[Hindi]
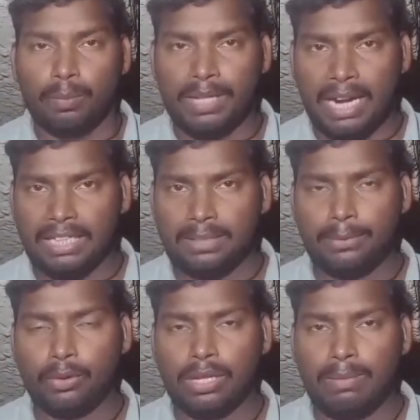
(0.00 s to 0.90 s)
तो फिलहाल इस
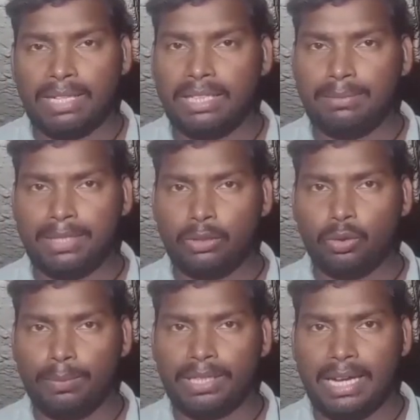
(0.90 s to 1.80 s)
वीडियो के माध्यम से
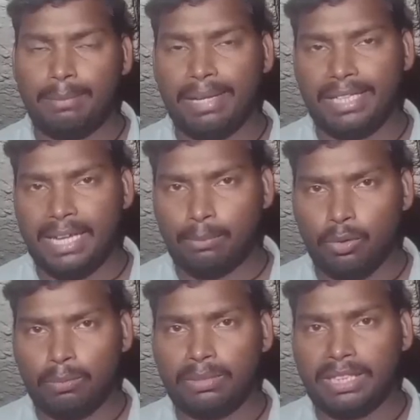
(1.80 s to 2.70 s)
जो भी था मैंने
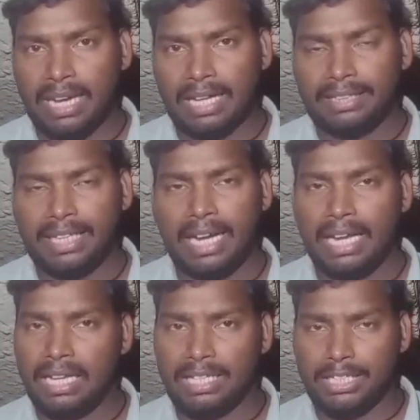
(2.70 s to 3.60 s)
आपको दिखा दिया
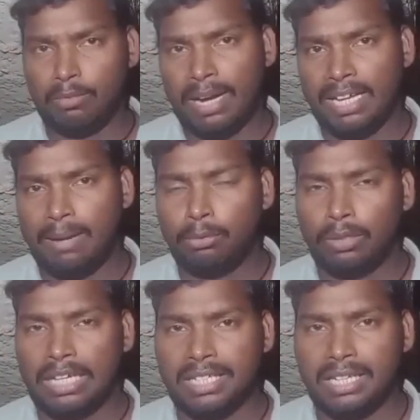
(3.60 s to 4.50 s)
है तो भाई आप
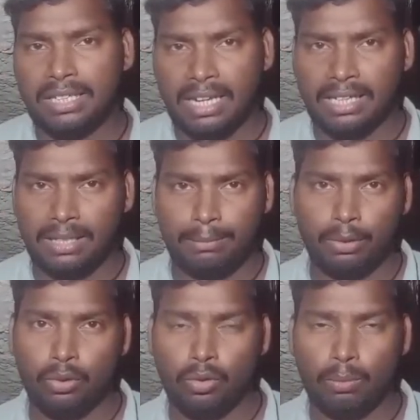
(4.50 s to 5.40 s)
लोग ऐसा ना करें
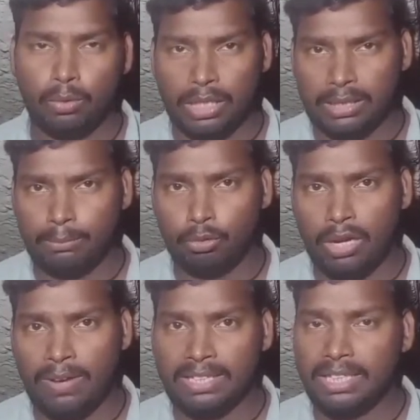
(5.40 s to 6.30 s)
वीडियो को पूरा से
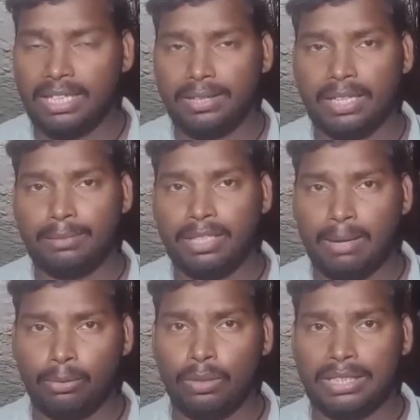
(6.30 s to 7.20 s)
पूरा वॉच करें तभी
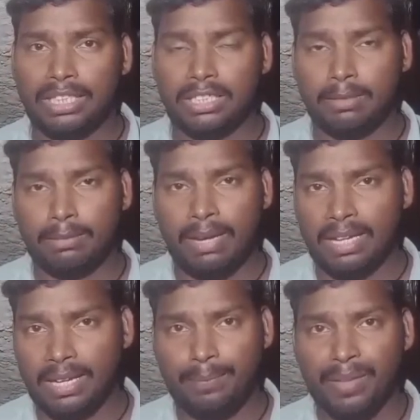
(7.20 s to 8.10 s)
आप लोग अच्छे समझ
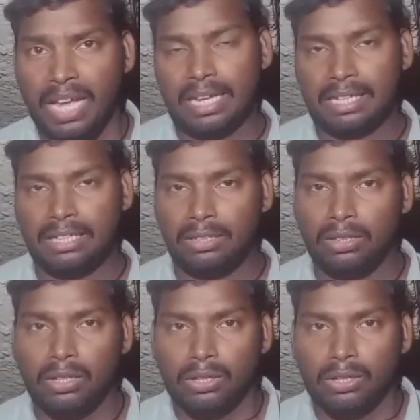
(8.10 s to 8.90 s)
पाएंगे ताकि